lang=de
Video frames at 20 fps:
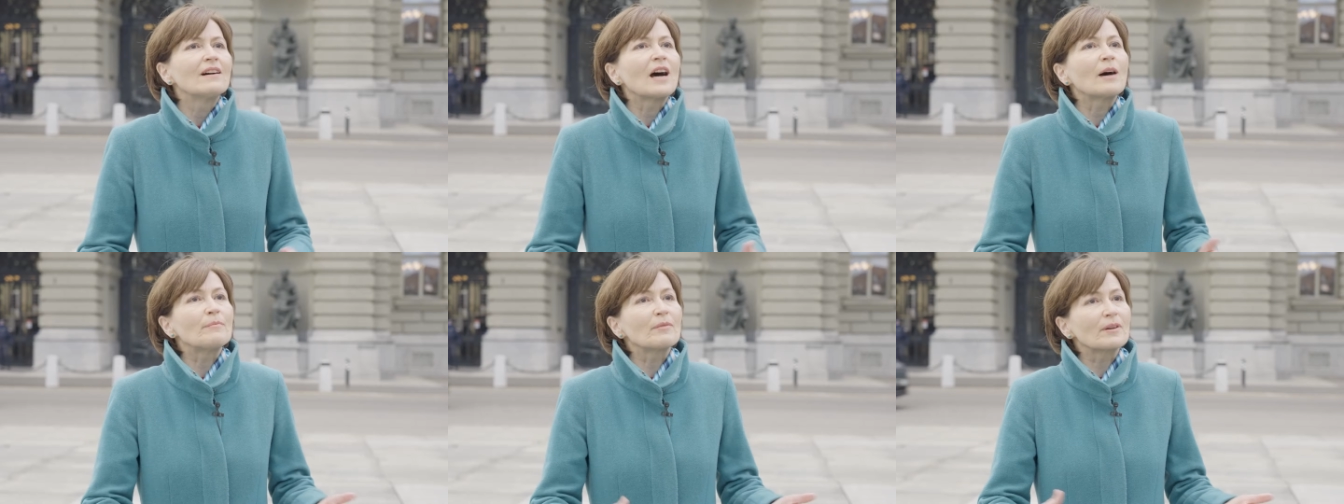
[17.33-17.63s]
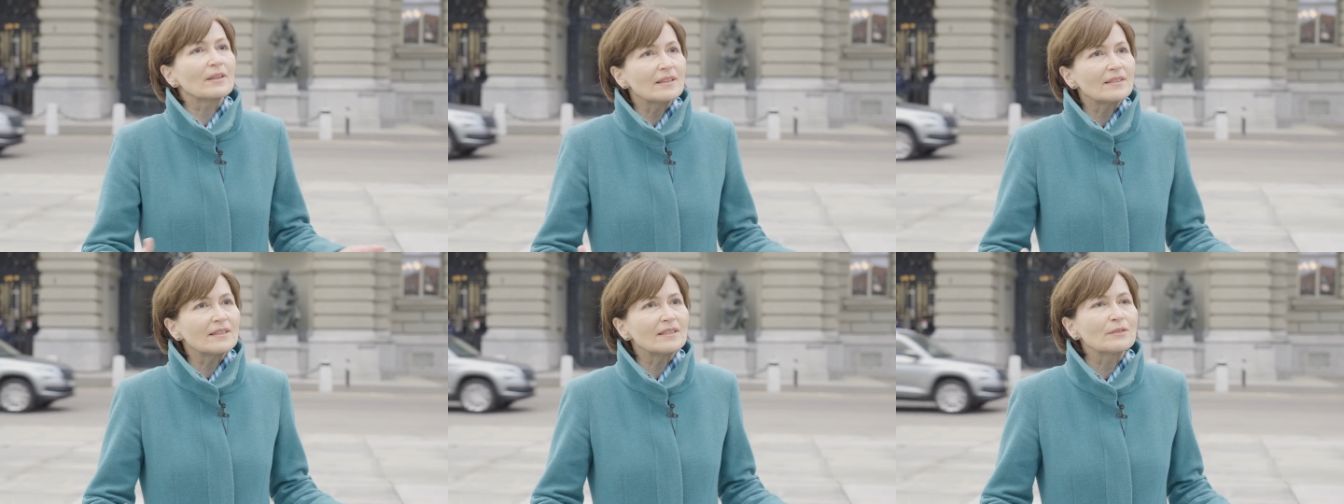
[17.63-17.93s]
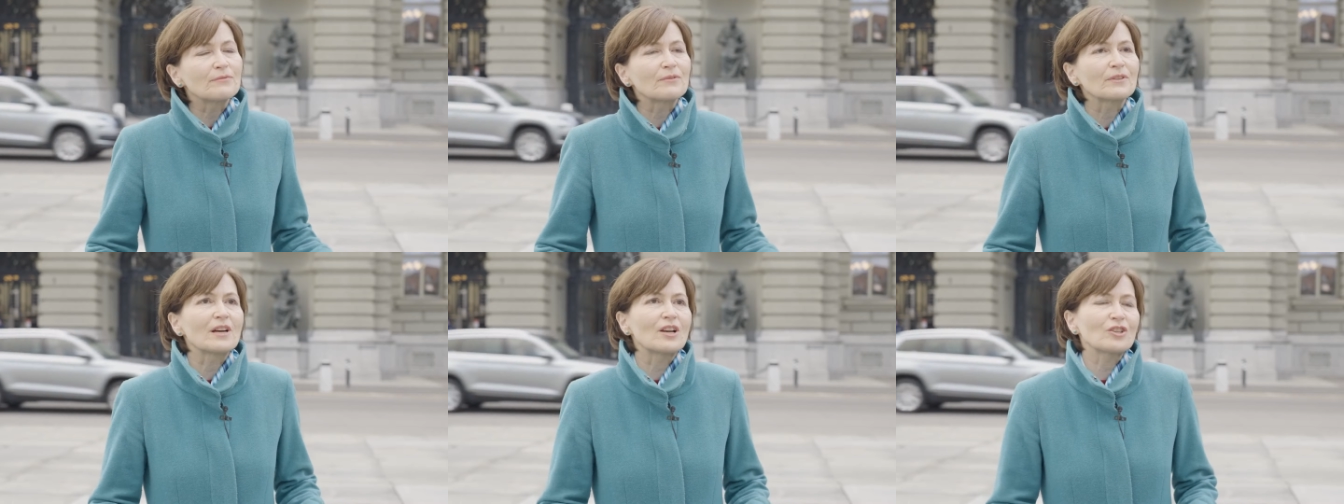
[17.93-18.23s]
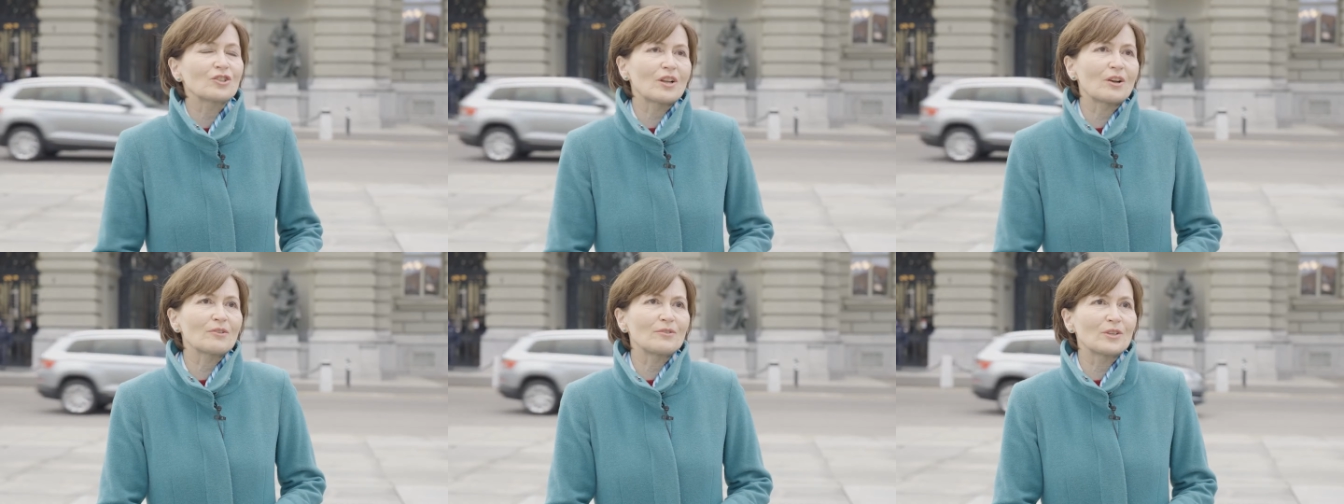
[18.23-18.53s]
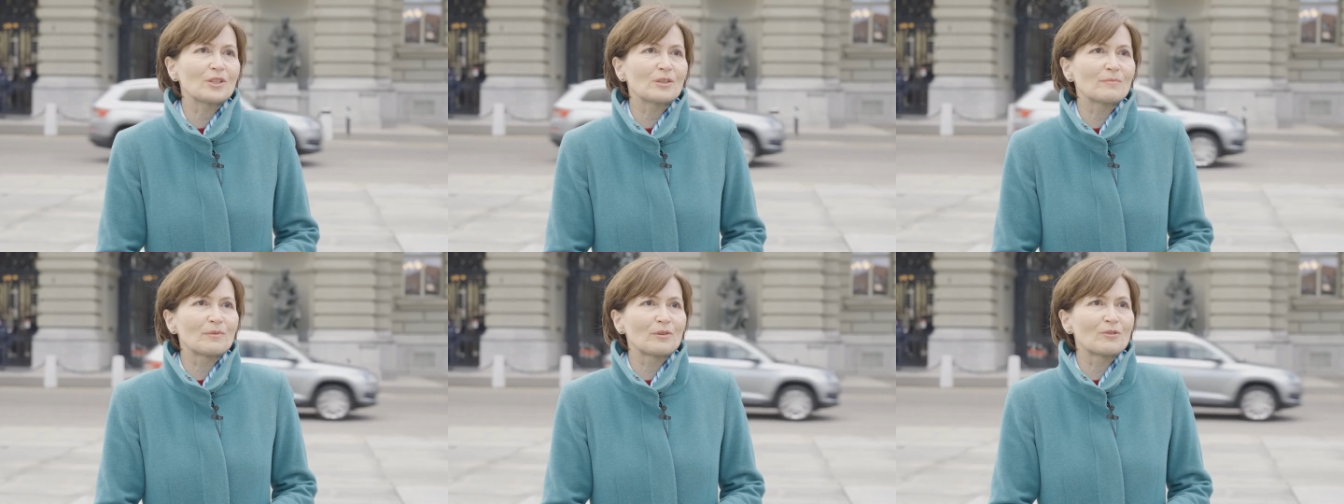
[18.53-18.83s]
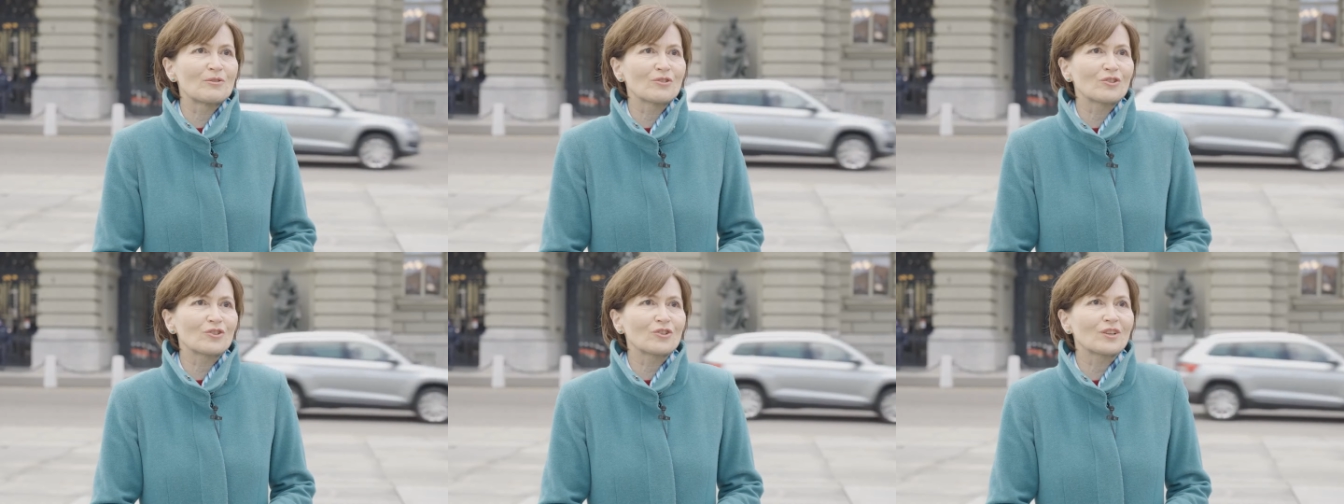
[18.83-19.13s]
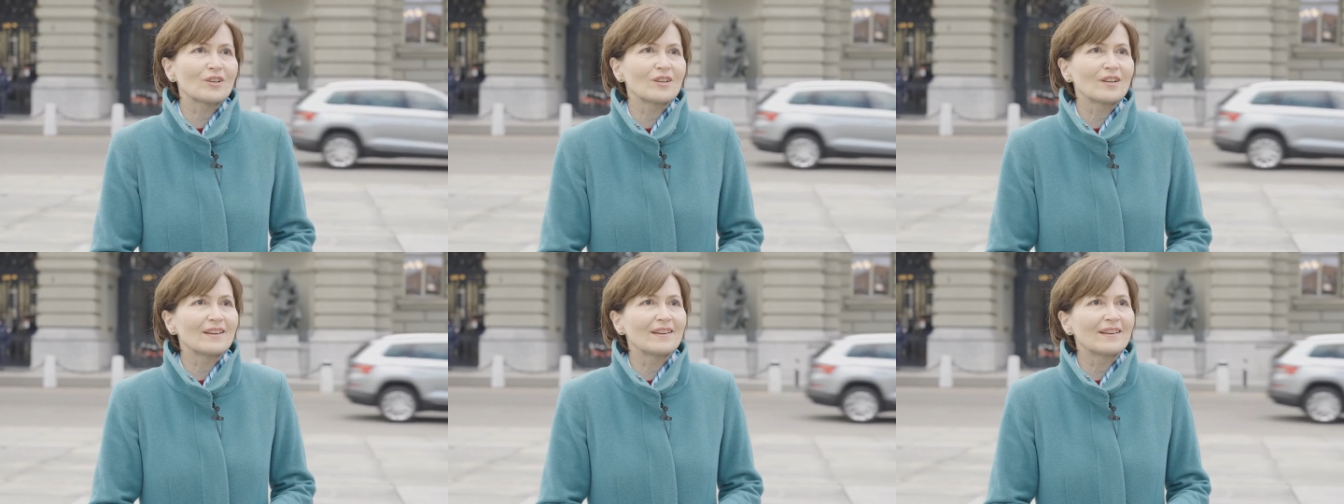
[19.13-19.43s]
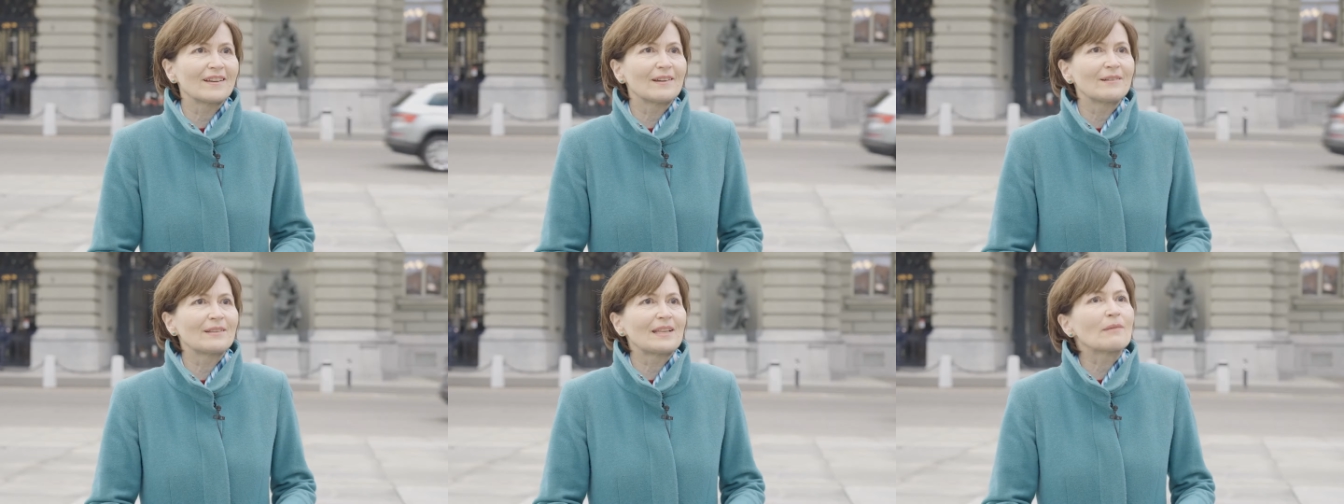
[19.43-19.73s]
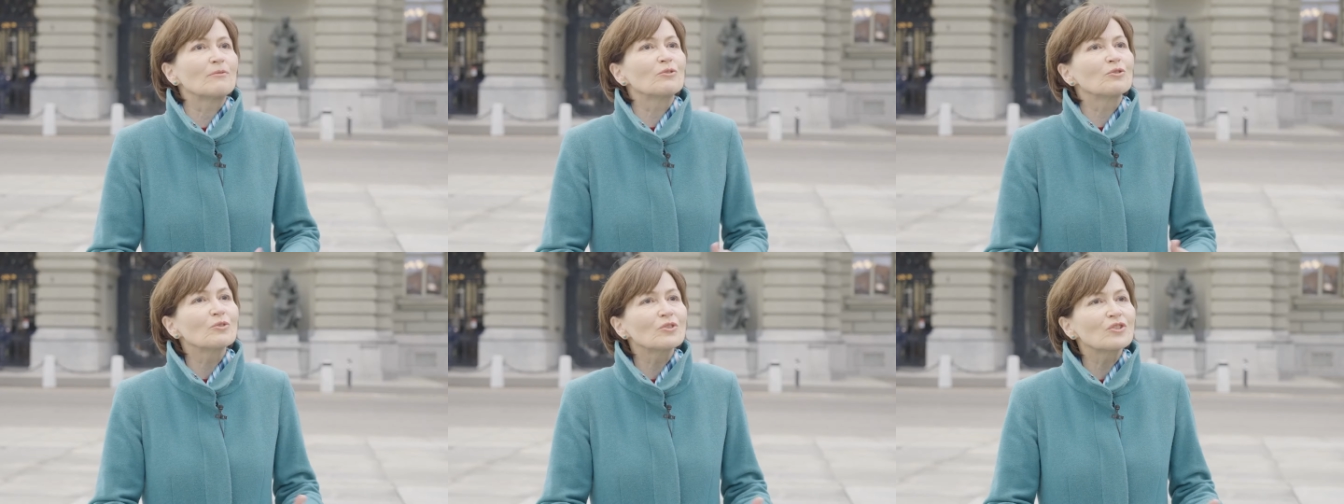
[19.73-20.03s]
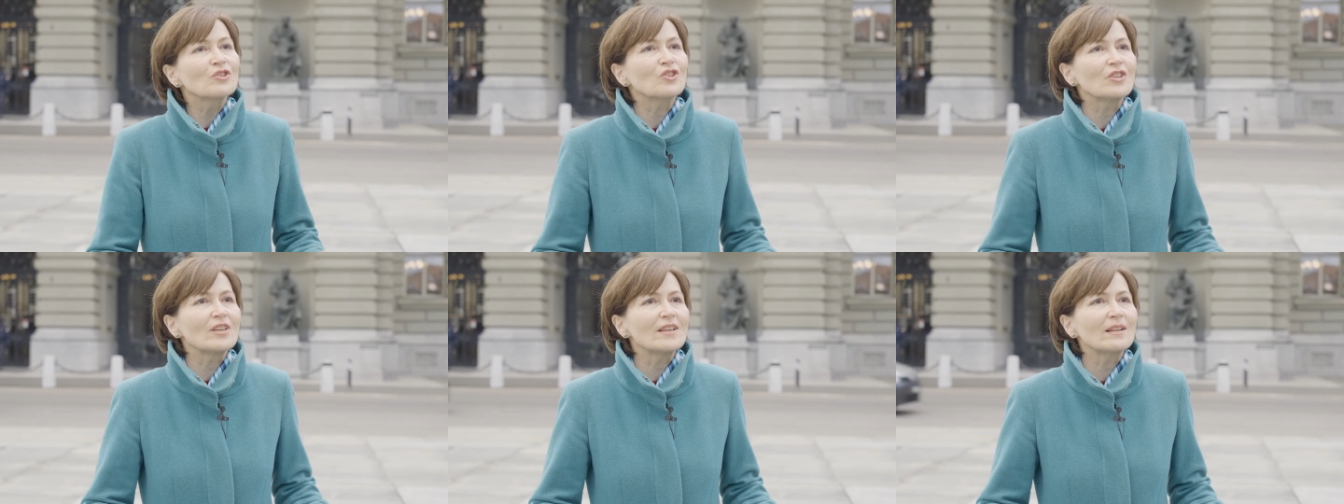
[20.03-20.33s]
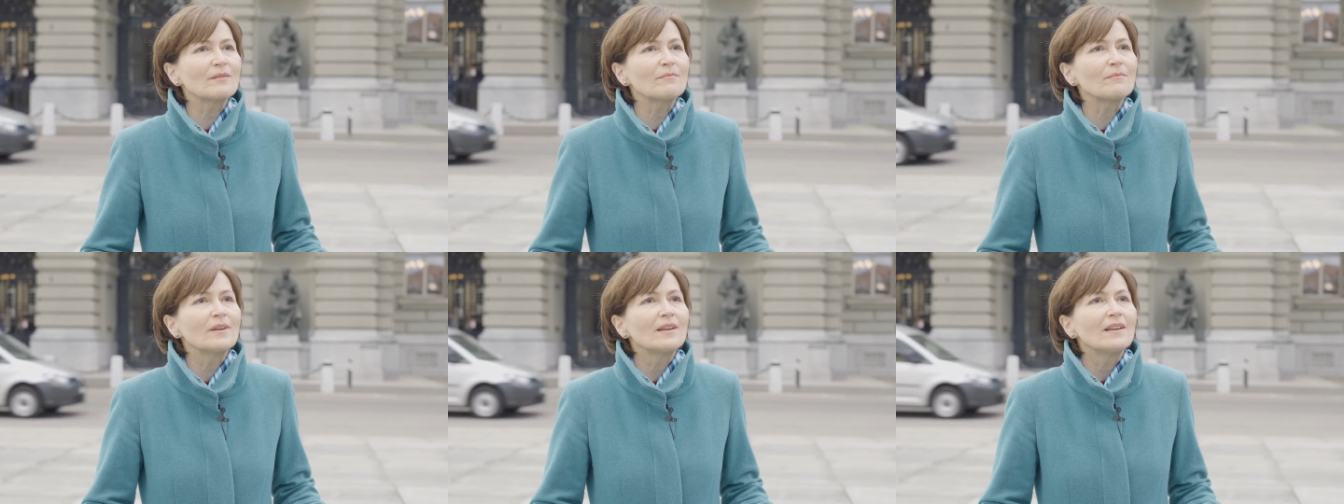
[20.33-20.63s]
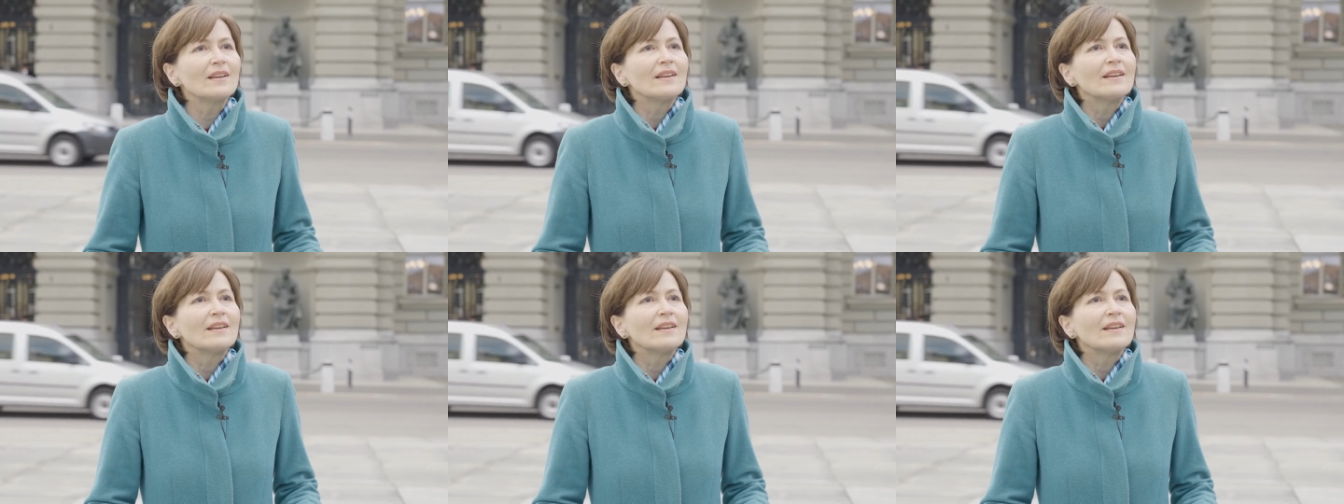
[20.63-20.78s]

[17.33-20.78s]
Aber gerade in der Veranstaltungsbranche, äh, in diesem Schutzschirm,